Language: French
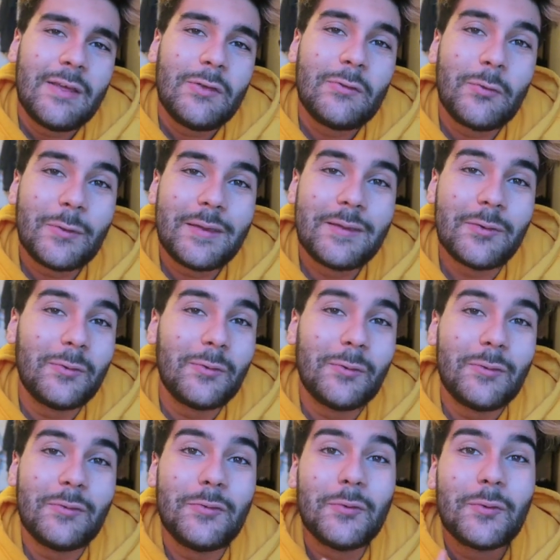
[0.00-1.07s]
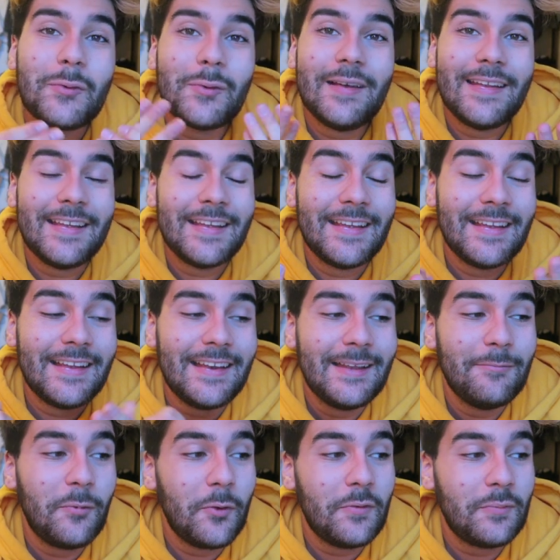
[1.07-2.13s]
ce que, ce que
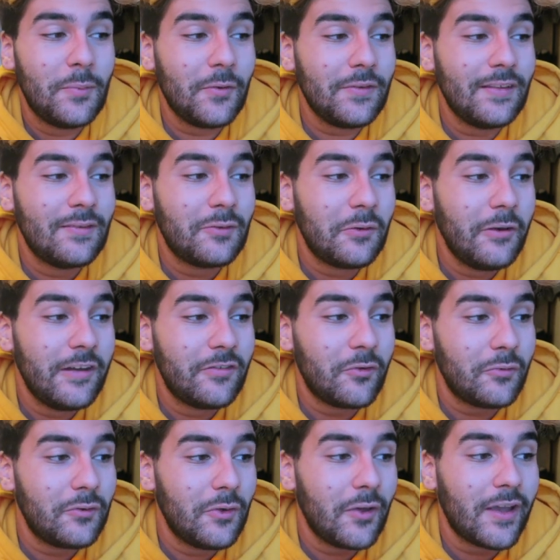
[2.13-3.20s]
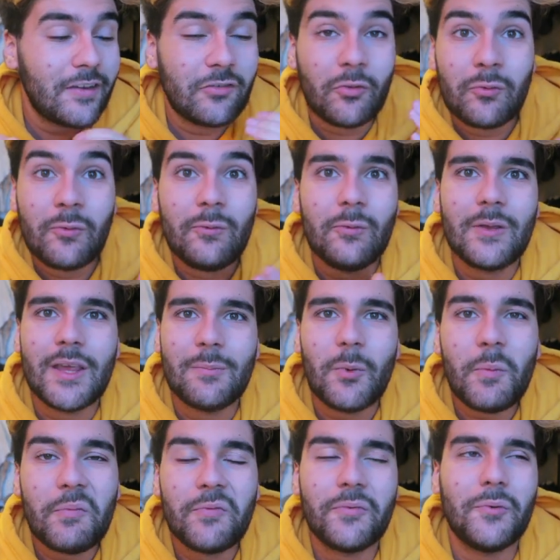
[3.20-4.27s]
les, boys bands et ce que les chanteurs et chanteuses de
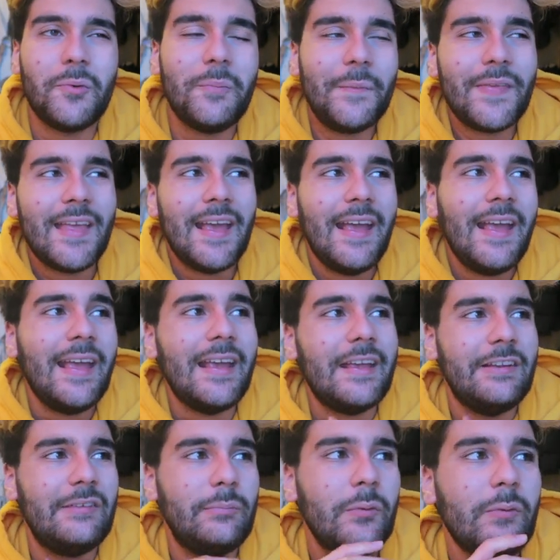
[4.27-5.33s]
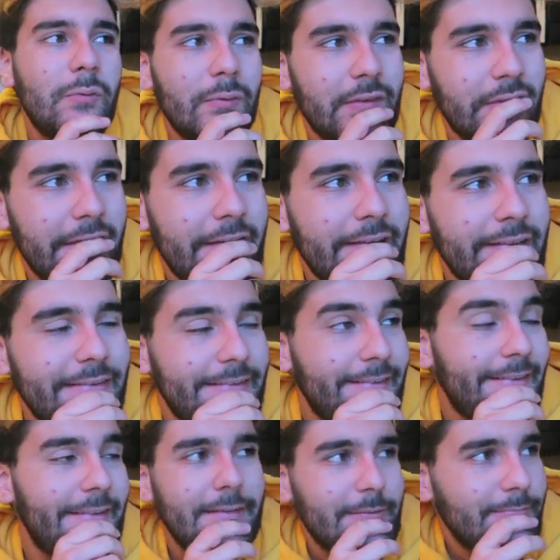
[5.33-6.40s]
K-pop font. Et je peux vous dire
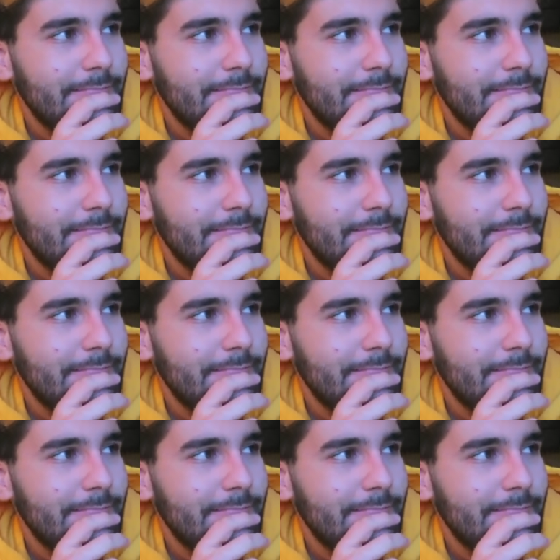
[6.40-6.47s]
euh,